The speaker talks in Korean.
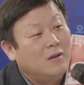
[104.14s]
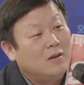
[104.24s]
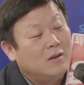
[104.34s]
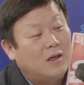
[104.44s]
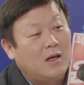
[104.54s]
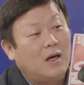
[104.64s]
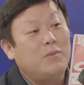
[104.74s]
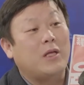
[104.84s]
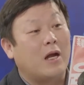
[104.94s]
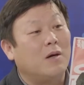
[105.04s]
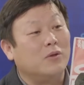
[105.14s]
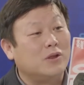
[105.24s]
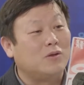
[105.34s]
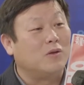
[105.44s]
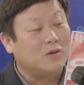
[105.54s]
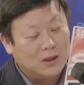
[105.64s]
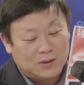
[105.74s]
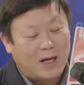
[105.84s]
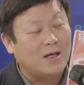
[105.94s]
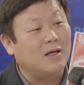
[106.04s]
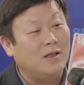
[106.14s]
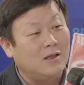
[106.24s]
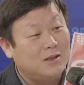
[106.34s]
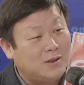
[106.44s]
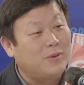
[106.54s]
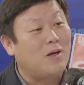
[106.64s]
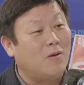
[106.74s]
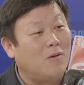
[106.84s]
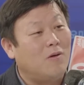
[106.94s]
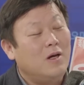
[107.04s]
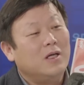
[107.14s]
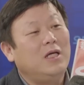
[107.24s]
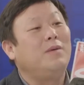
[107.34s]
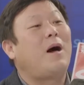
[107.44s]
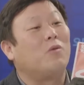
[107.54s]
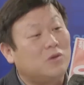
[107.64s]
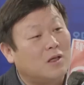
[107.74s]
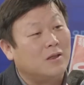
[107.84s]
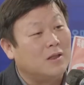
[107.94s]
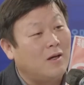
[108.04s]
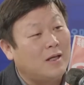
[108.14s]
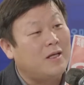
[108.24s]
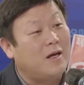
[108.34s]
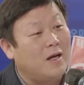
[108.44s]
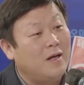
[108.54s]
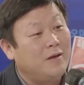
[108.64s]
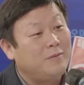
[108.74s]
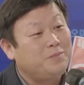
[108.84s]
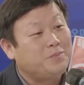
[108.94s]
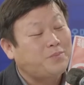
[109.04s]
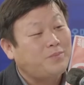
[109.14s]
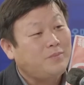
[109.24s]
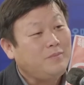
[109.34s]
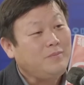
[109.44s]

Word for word: 30만 한번 원... 나눠보시죠. 24개 12개월로. 아니 이게 2만 5천 원이에요 한 달에. 근데 네, 우선은 뭐